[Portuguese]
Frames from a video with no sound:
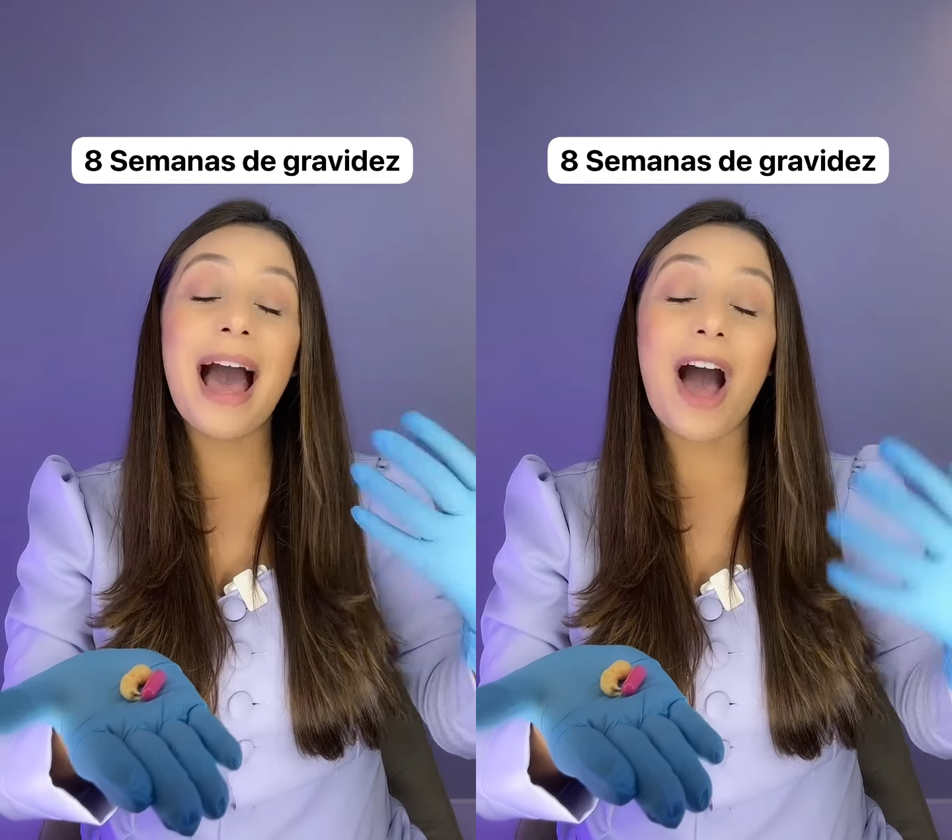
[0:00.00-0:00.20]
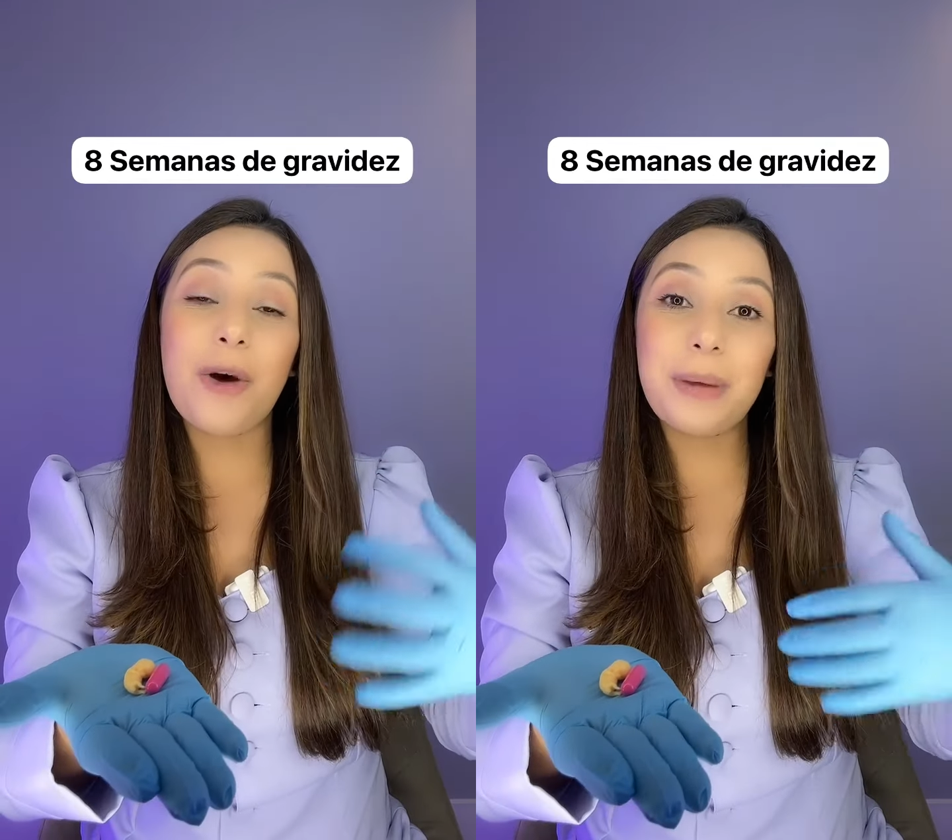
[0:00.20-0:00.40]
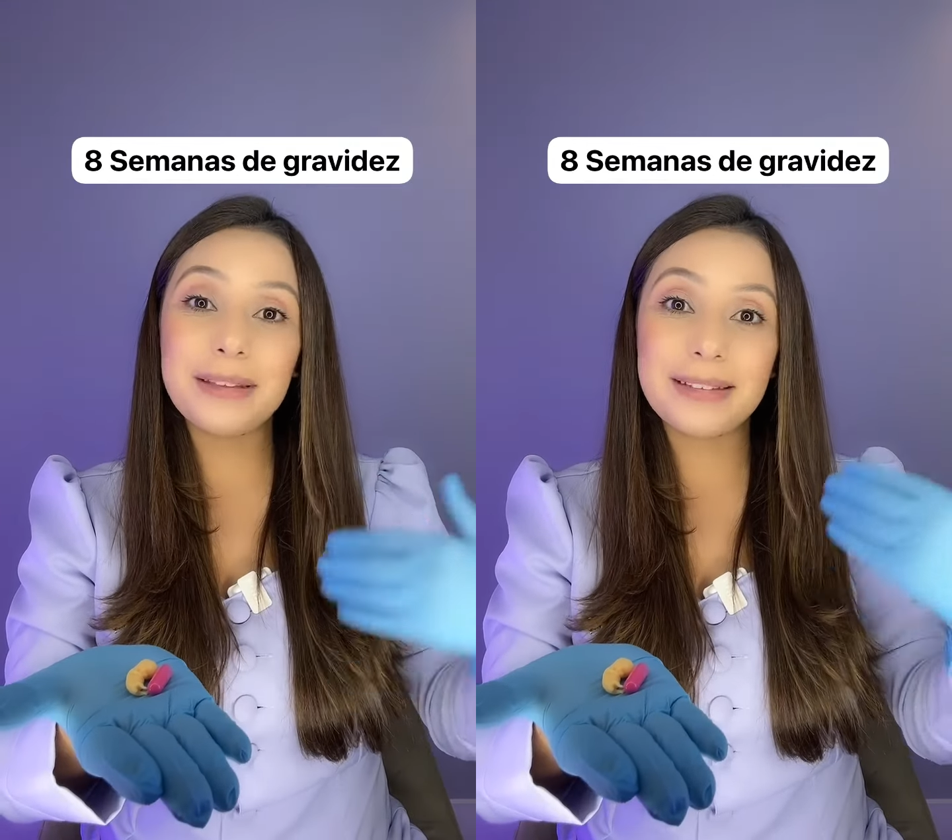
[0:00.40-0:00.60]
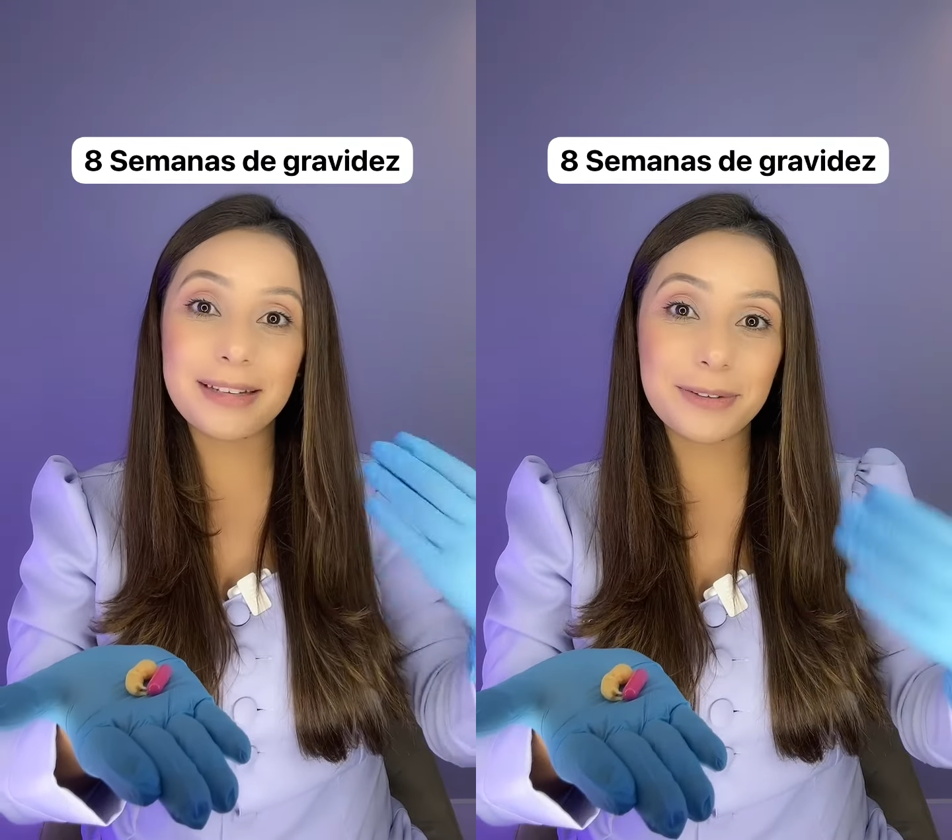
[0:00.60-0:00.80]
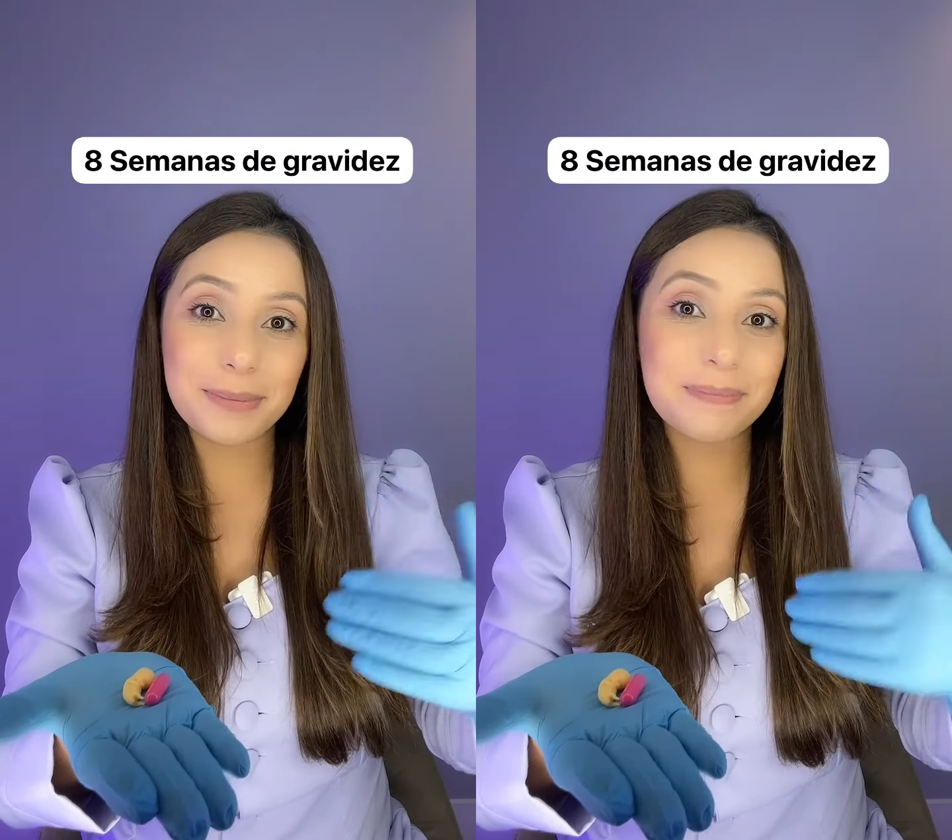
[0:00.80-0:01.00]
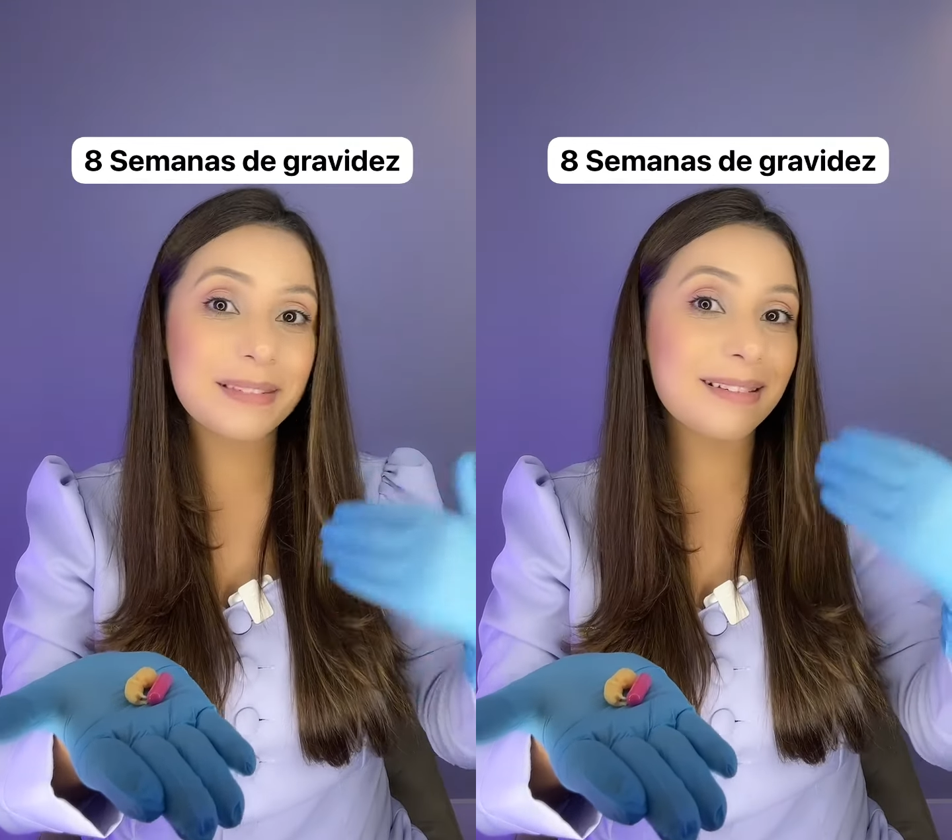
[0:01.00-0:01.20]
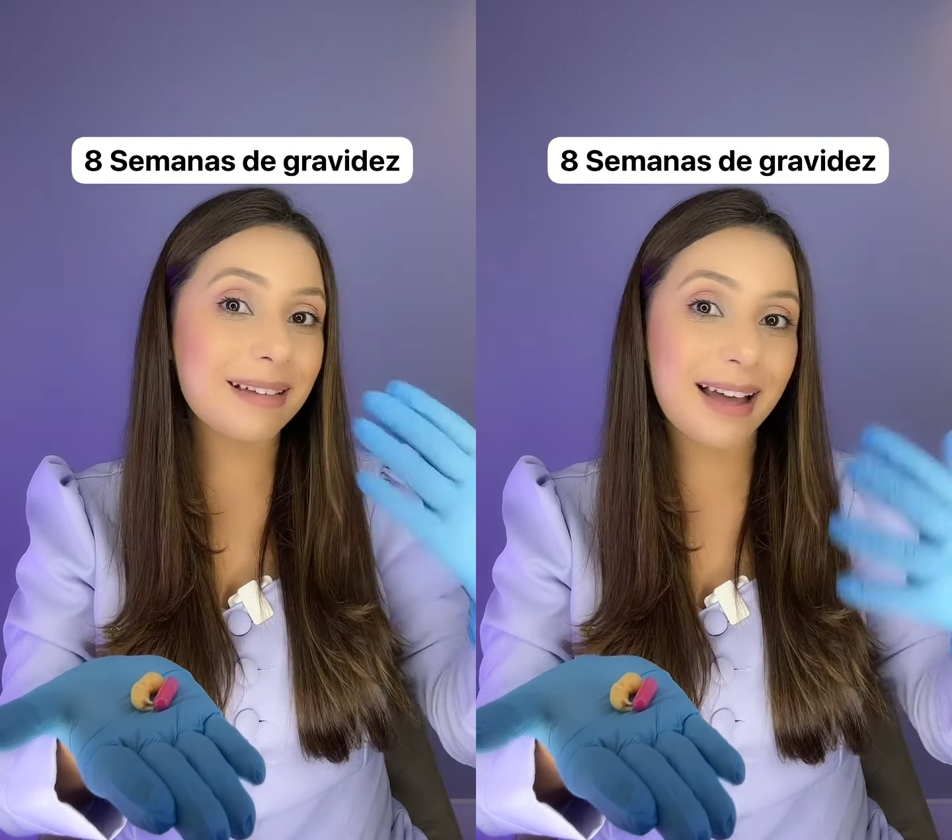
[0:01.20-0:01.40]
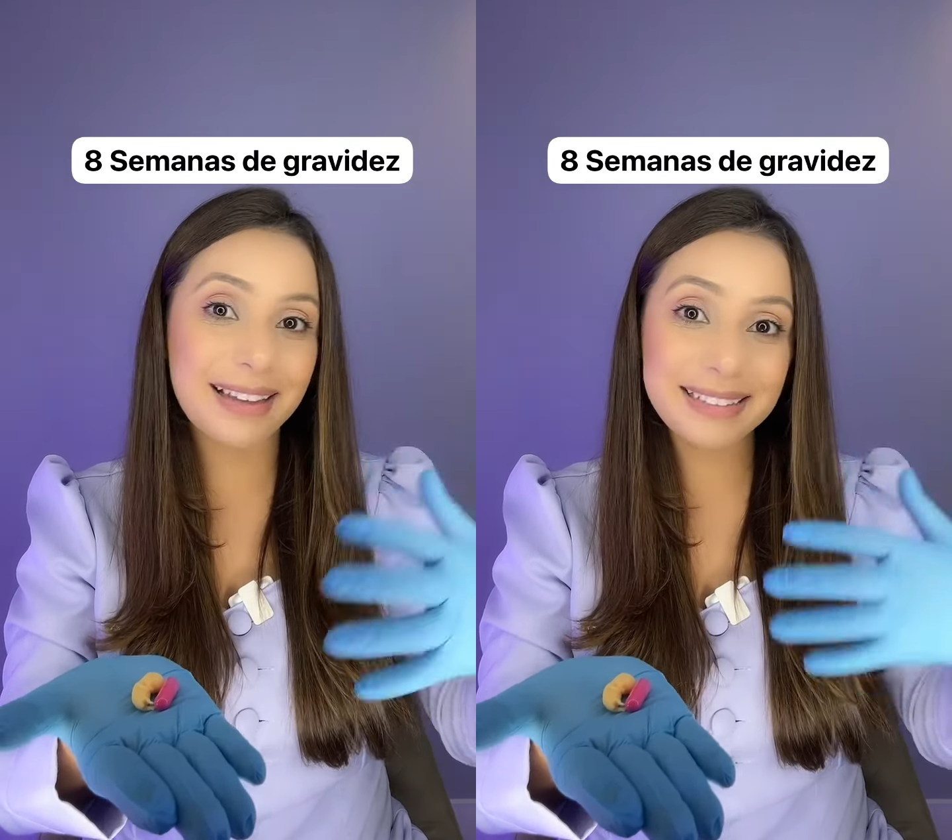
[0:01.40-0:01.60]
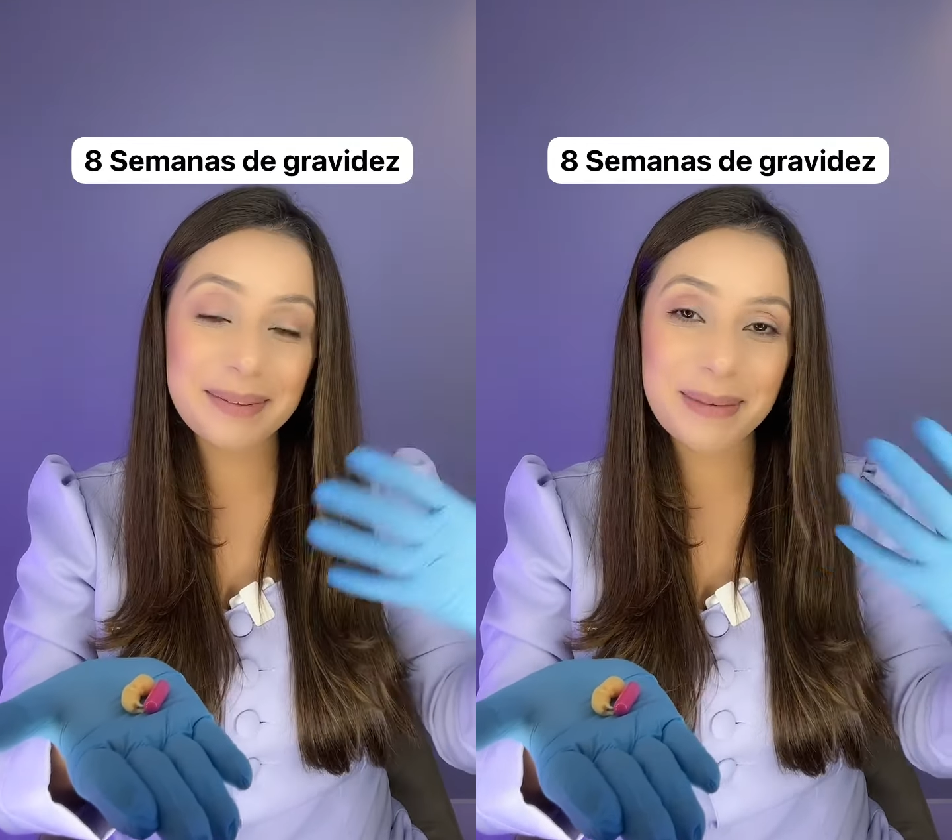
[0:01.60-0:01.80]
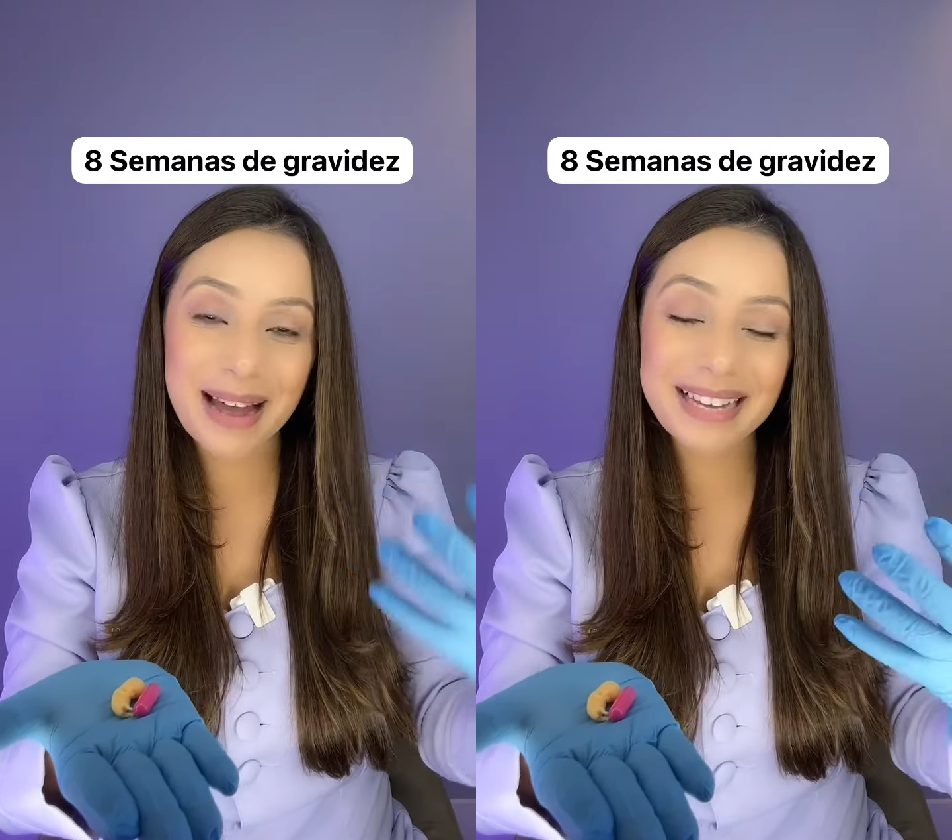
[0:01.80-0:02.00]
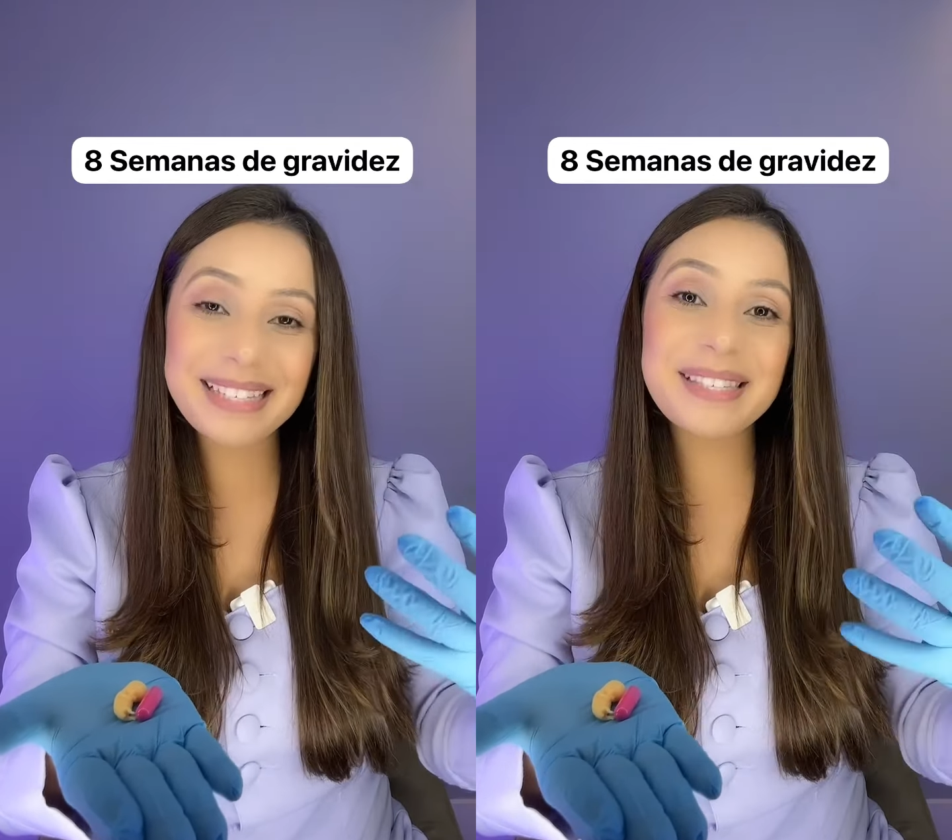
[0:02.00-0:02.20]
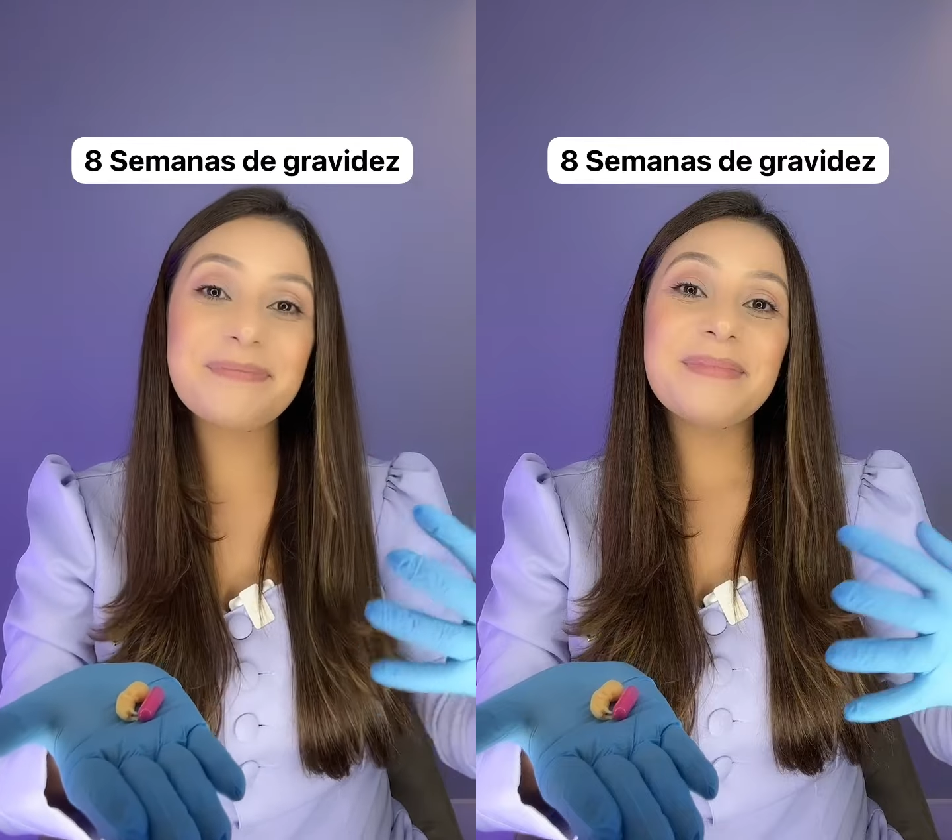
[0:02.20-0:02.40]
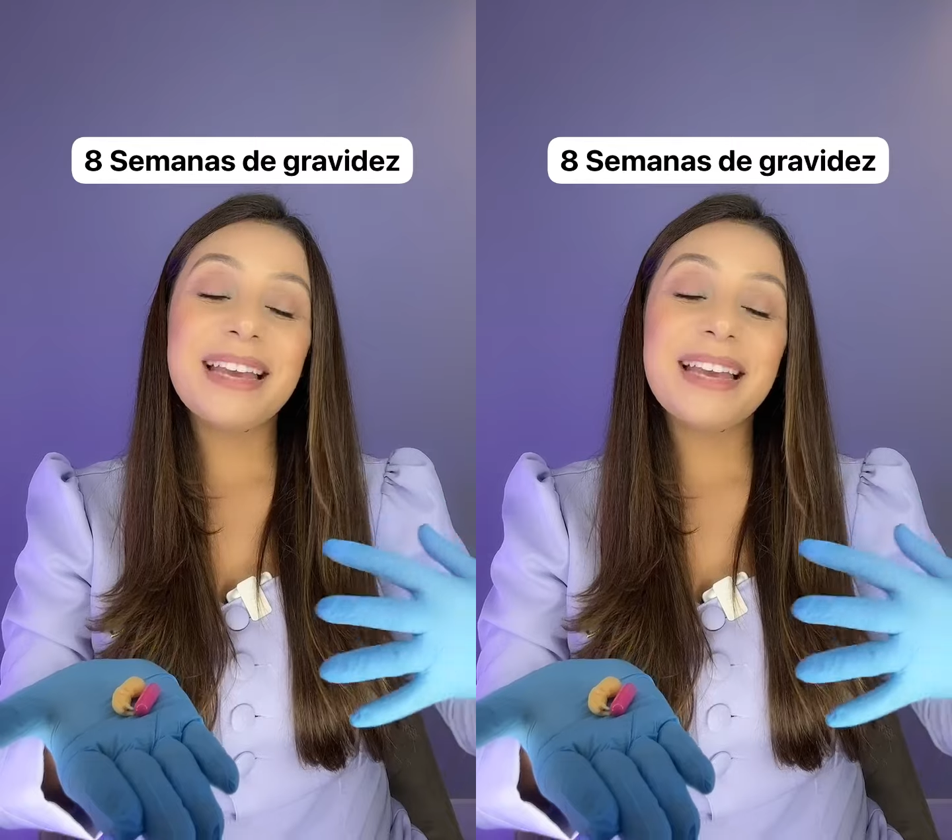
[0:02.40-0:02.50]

aumentando ainda mais